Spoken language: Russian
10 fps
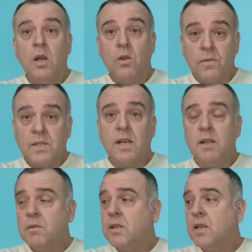Но в
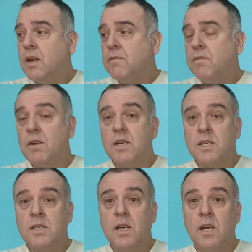целом это явно
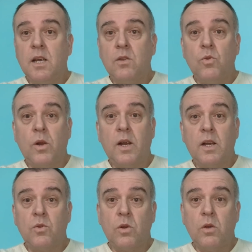вражеская контора,
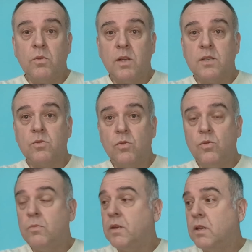которая у нас тут
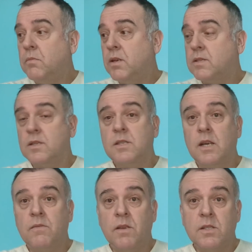дома не место.
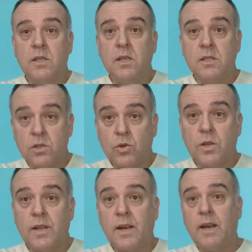Соответственно, если
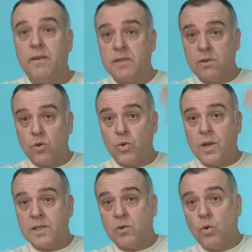что-то нравится, вот
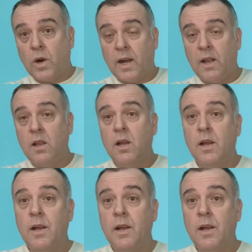туда за Урал,